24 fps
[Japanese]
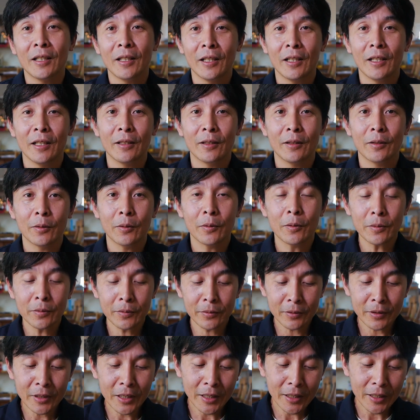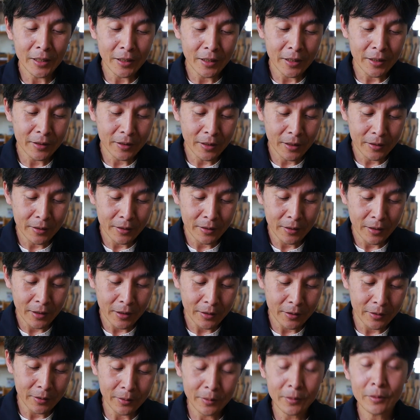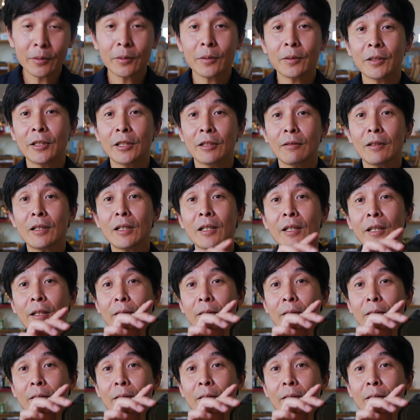えーと、と屋外で撮影する時は